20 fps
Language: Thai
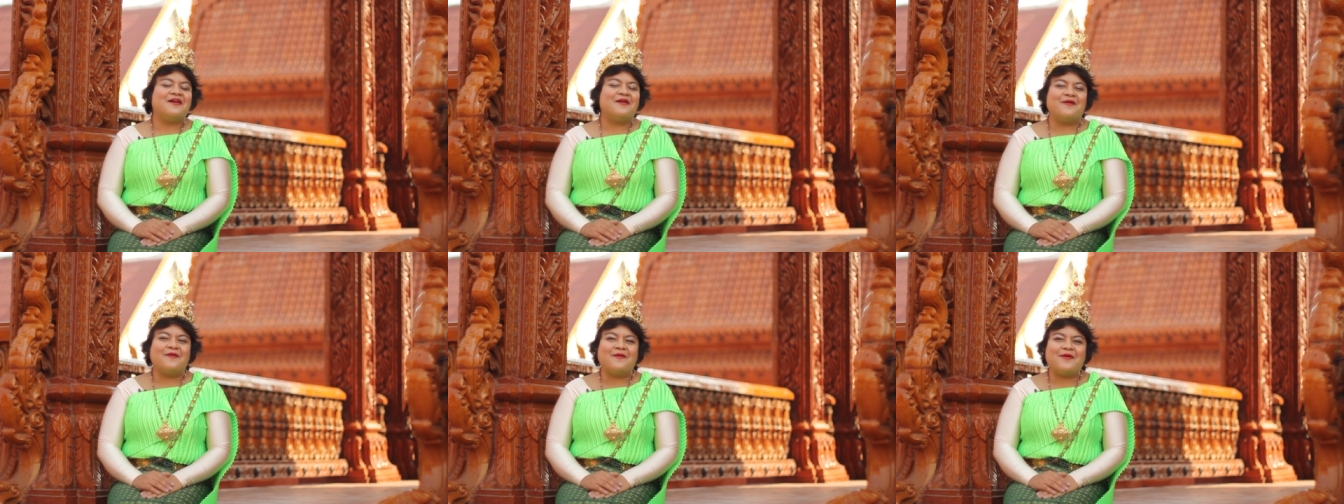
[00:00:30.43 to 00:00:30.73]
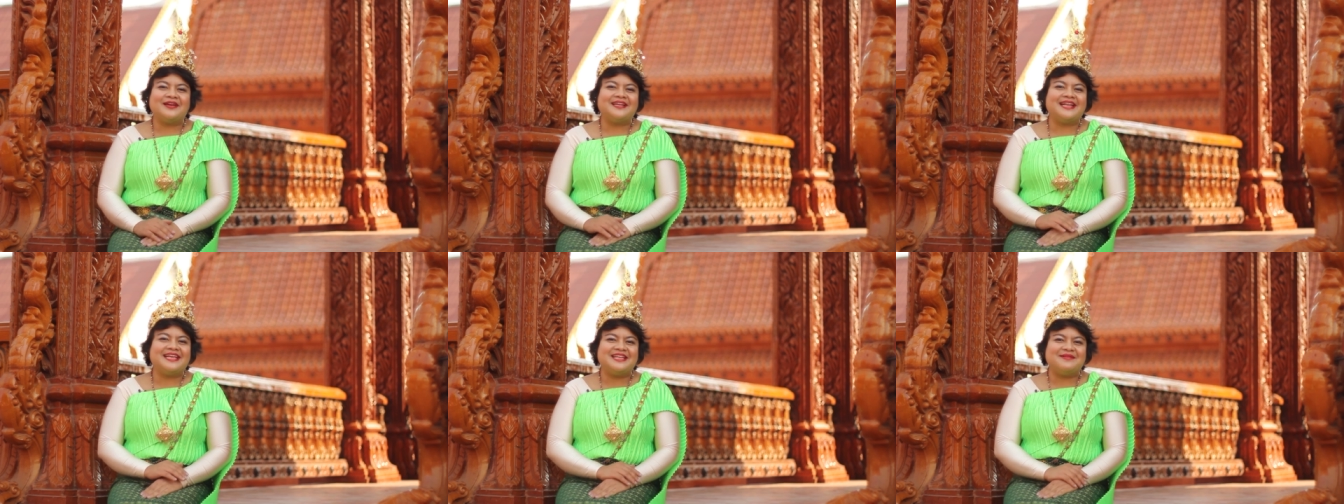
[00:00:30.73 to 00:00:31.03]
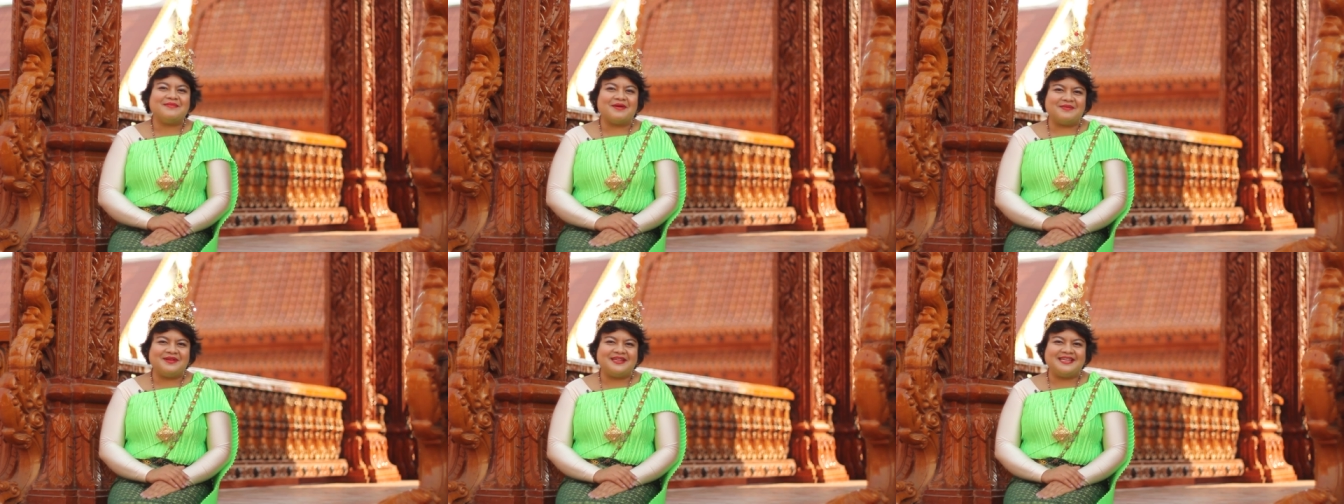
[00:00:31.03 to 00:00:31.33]
โอ้ยได้ยิ
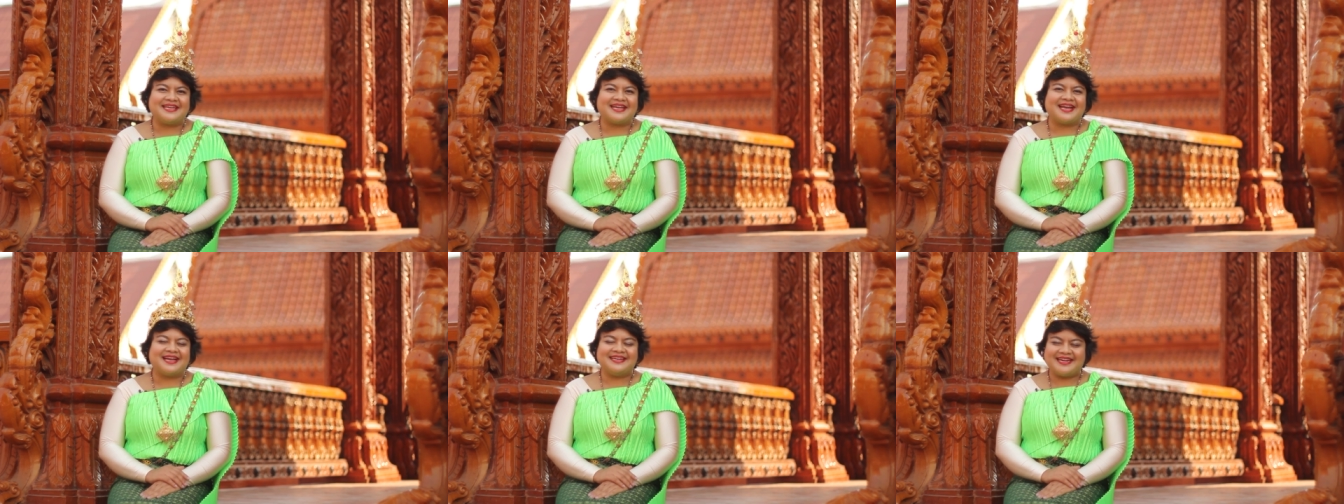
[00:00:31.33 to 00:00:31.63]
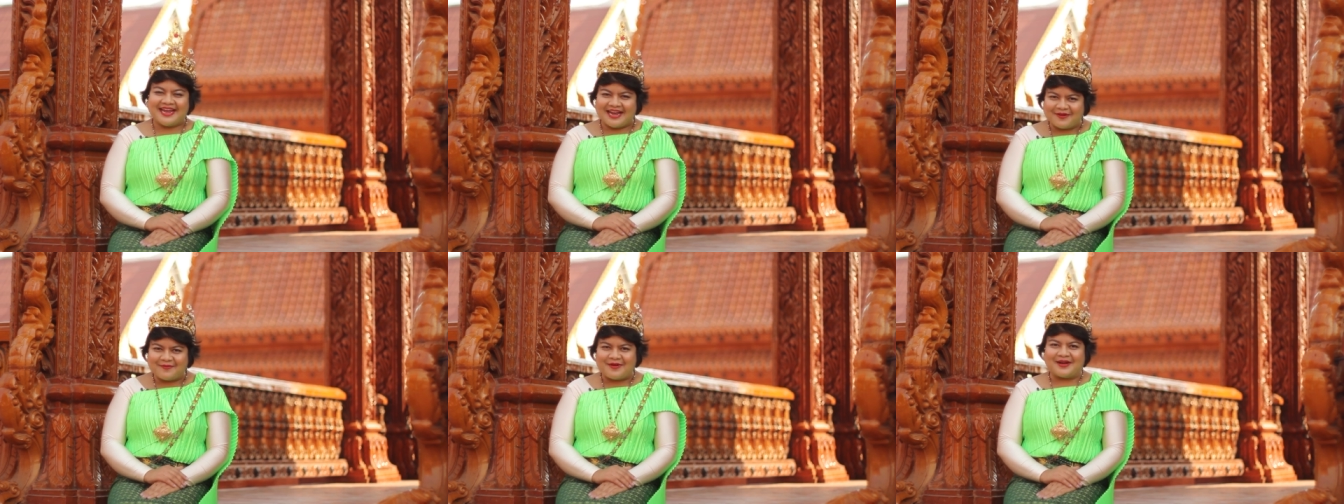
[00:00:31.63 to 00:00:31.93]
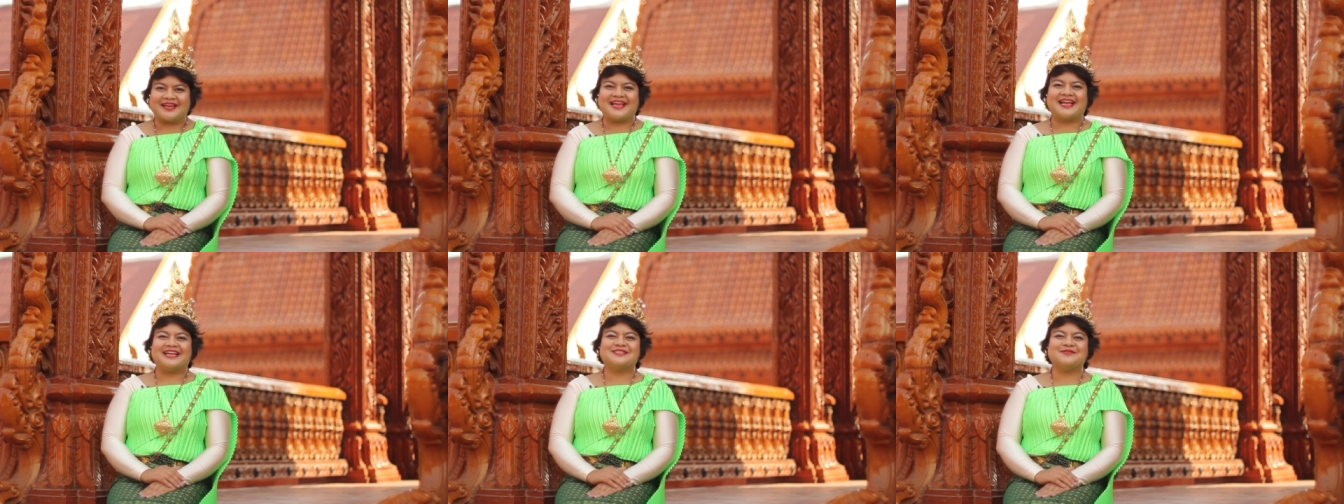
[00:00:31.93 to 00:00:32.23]
นแบบนี้นะคะ นางก
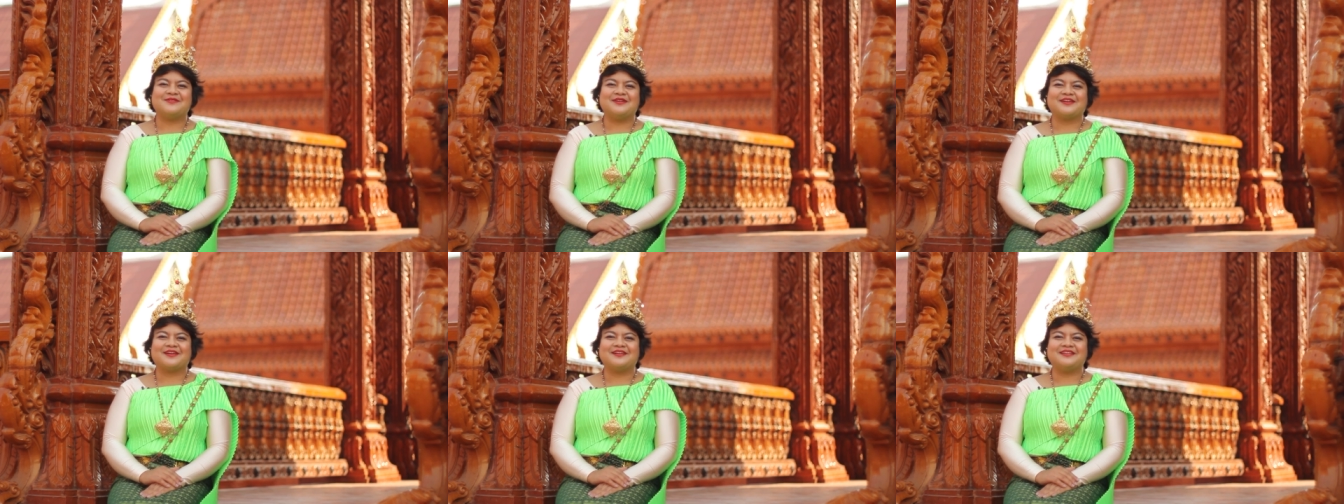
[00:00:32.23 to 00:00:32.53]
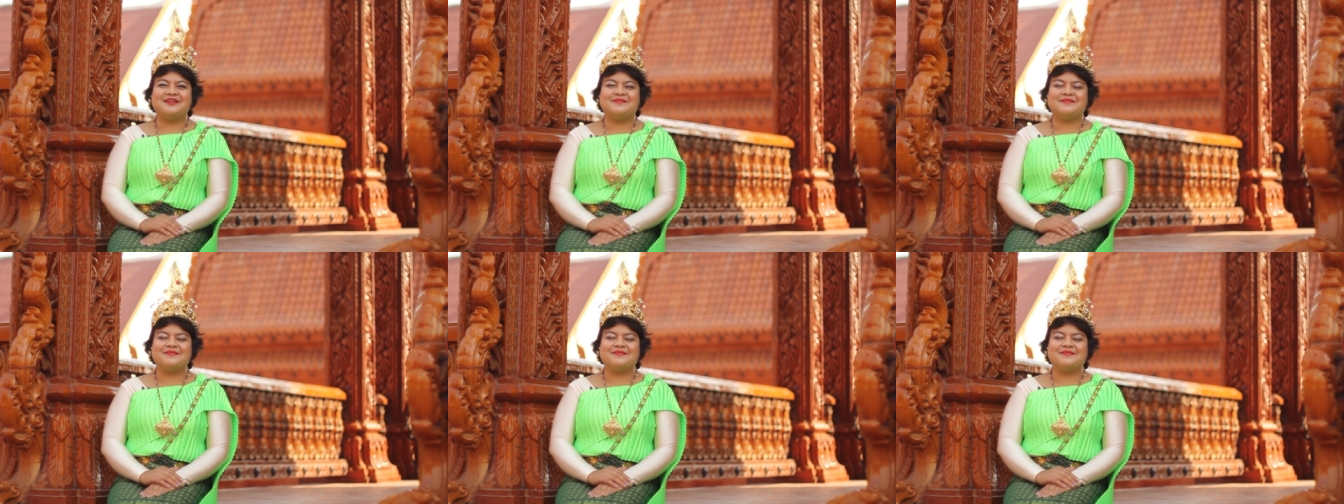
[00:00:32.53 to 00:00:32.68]
วักแก้โจน แล้วก็